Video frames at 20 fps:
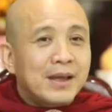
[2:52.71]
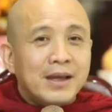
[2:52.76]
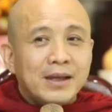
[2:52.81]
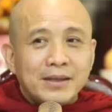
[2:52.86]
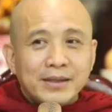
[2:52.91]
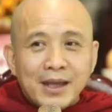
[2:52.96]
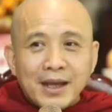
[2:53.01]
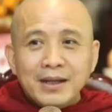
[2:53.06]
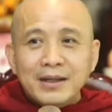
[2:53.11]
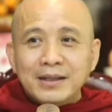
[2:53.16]

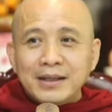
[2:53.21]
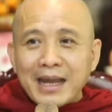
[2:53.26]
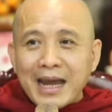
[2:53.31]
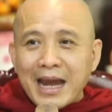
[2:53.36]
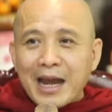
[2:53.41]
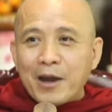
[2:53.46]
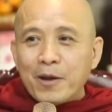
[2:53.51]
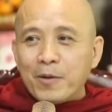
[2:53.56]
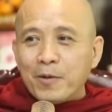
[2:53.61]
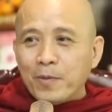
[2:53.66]
nhân
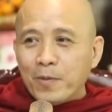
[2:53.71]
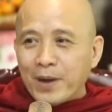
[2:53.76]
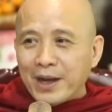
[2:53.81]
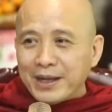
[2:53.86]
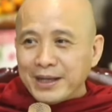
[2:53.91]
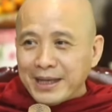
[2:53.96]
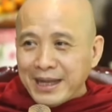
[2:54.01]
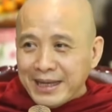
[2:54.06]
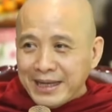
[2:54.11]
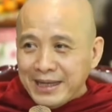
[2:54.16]
nào quả
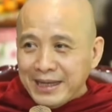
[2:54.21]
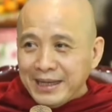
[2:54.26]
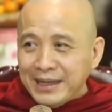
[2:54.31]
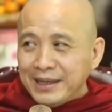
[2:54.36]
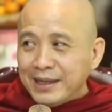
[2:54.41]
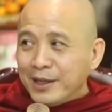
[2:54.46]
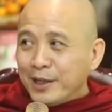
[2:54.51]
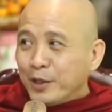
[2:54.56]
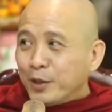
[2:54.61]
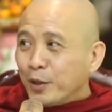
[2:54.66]
nấy
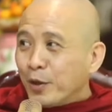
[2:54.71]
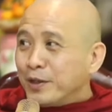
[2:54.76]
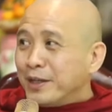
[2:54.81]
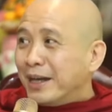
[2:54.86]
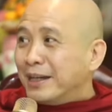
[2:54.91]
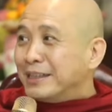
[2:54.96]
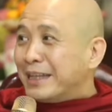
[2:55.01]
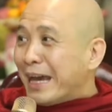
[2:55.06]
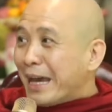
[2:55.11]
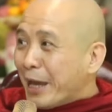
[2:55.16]
nó
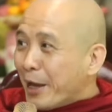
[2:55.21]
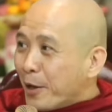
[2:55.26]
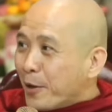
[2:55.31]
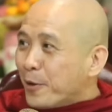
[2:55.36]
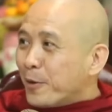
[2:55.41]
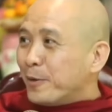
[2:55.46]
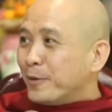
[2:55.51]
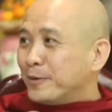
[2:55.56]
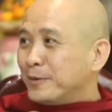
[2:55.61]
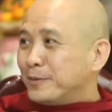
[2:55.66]
dẫn theo